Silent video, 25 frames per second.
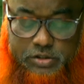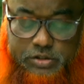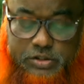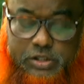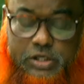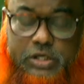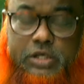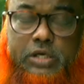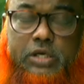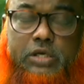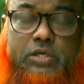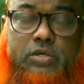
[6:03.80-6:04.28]

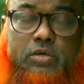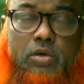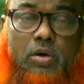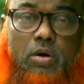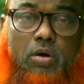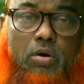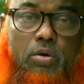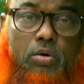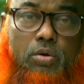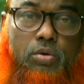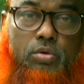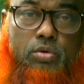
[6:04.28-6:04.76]
জিজ্ঞেস করা
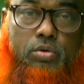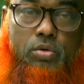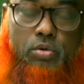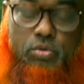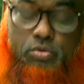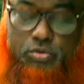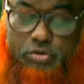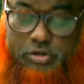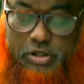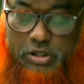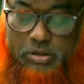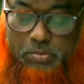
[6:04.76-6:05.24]
হলো
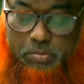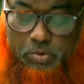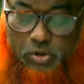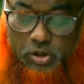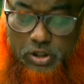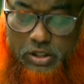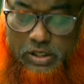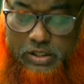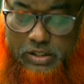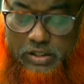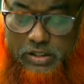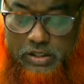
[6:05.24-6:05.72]
তখন তিনি
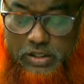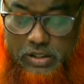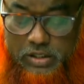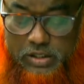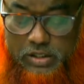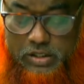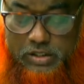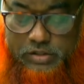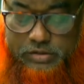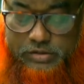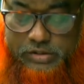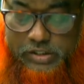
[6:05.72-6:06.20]
বললেন
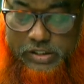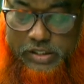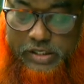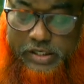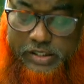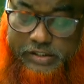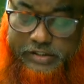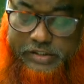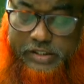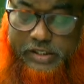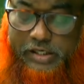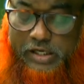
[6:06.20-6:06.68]
যে
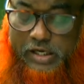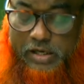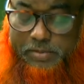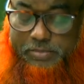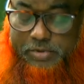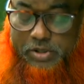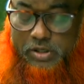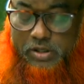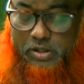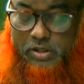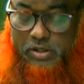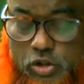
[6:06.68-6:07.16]
এদিনে
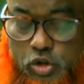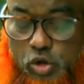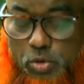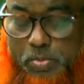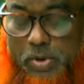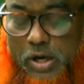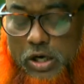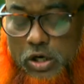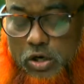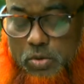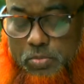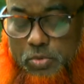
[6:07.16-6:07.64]
আমি
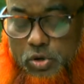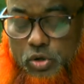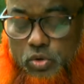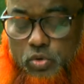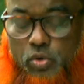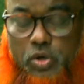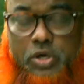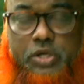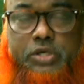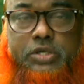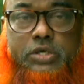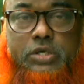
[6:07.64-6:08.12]
শুভাগমন
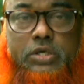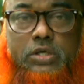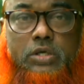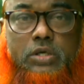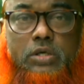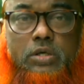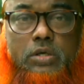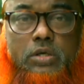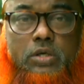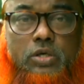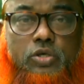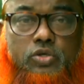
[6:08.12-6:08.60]
করেছি
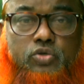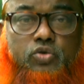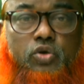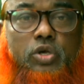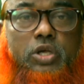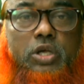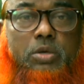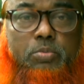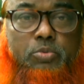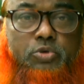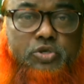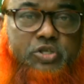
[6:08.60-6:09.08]

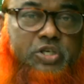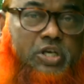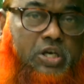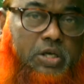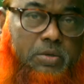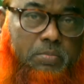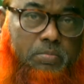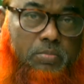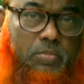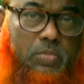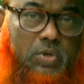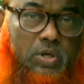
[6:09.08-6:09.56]
সহি
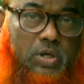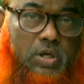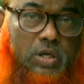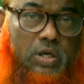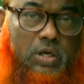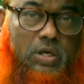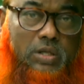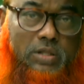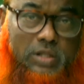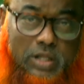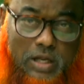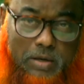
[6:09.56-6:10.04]
মুসলিম
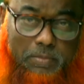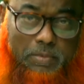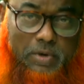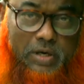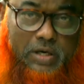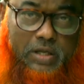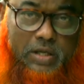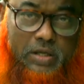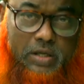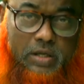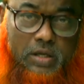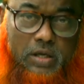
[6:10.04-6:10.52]
তার
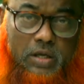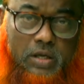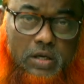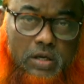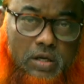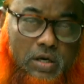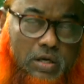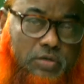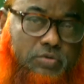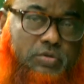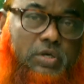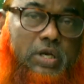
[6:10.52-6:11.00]
মানে
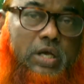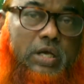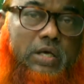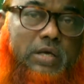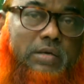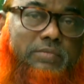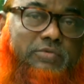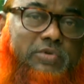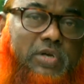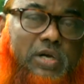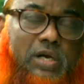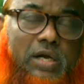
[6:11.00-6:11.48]
রসুল
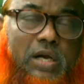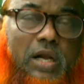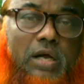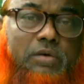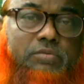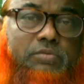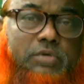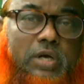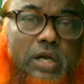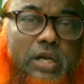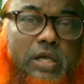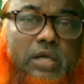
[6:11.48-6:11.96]
আকরাম সাল্লাহ
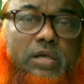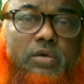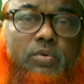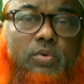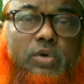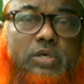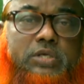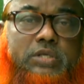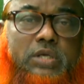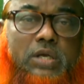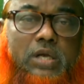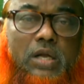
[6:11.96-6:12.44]
আলিহি
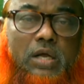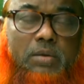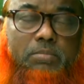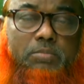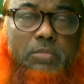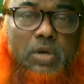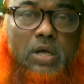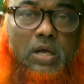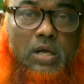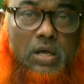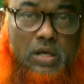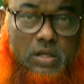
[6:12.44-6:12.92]
ওয়াসাল্লাম
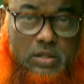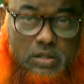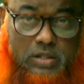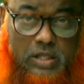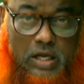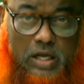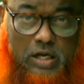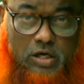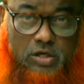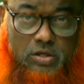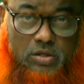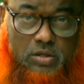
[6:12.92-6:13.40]

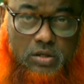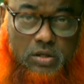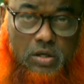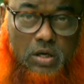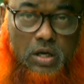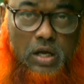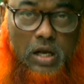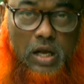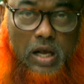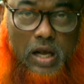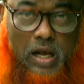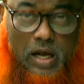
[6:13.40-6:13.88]
তার
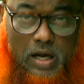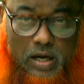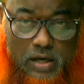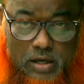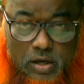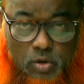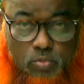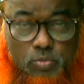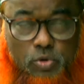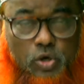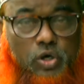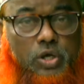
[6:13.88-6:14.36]

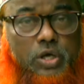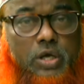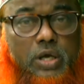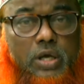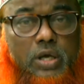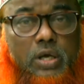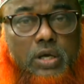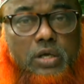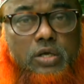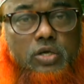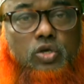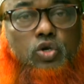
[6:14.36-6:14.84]
আগমনকে
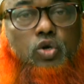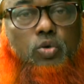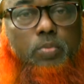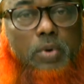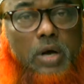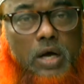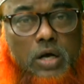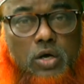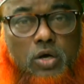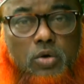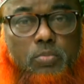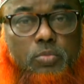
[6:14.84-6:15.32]

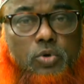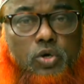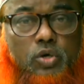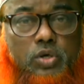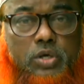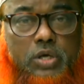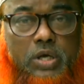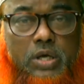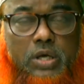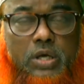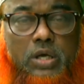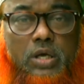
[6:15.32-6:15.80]

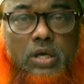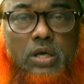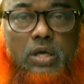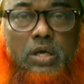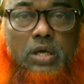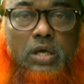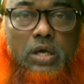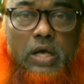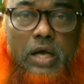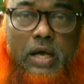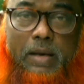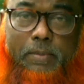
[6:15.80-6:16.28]
শুভাগমনকে
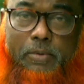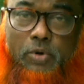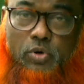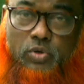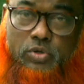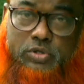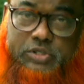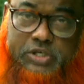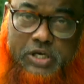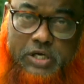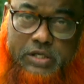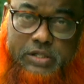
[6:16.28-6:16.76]
এবং
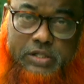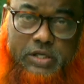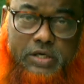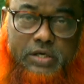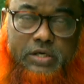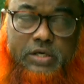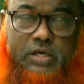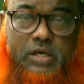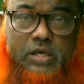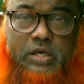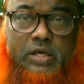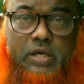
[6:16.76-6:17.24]
সেই
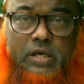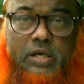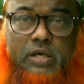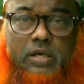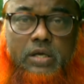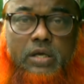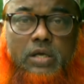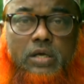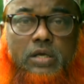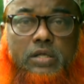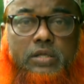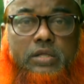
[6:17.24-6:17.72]
দিনটিকে
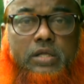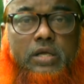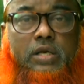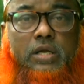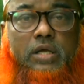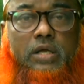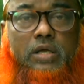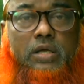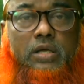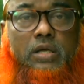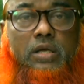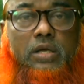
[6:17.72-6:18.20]
তিনি